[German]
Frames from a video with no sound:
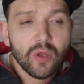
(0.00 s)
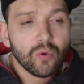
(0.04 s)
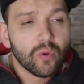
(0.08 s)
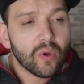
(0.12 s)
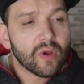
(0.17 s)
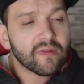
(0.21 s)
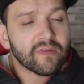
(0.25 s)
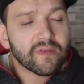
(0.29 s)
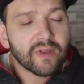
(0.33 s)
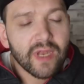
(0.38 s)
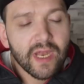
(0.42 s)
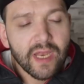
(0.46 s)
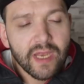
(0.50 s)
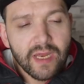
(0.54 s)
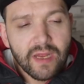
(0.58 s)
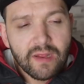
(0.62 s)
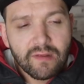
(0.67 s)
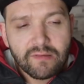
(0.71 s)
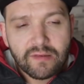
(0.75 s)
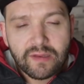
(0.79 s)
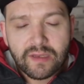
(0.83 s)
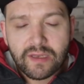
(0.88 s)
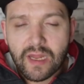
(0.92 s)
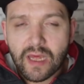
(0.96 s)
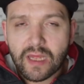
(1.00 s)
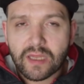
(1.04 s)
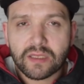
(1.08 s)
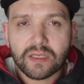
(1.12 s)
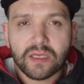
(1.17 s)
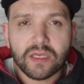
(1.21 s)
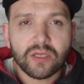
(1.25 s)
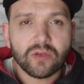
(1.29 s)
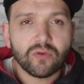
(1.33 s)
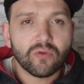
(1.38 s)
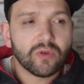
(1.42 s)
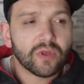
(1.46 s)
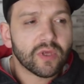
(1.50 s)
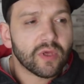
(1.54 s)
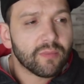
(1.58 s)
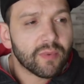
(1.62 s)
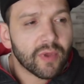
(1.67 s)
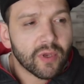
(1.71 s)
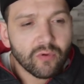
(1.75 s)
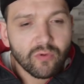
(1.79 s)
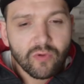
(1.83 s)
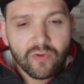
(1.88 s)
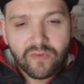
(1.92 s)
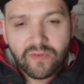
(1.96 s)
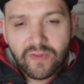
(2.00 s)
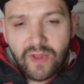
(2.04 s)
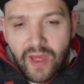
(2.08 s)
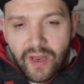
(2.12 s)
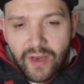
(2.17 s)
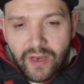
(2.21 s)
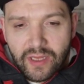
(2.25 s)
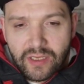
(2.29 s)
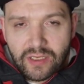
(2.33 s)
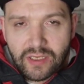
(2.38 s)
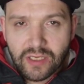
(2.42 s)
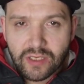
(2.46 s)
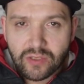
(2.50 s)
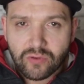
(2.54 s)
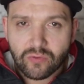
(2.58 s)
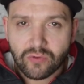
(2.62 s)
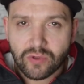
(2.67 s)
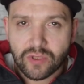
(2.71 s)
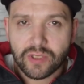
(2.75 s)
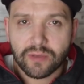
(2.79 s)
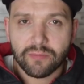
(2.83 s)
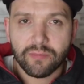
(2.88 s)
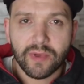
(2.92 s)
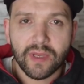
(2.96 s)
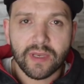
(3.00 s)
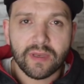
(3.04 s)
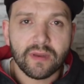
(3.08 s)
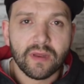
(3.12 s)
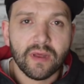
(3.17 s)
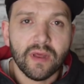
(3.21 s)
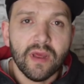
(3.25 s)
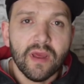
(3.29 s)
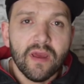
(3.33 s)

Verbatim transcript: Du hast in der nächsten Nacht nicht durchgepennt. Du hast danach nicht durchgepennt.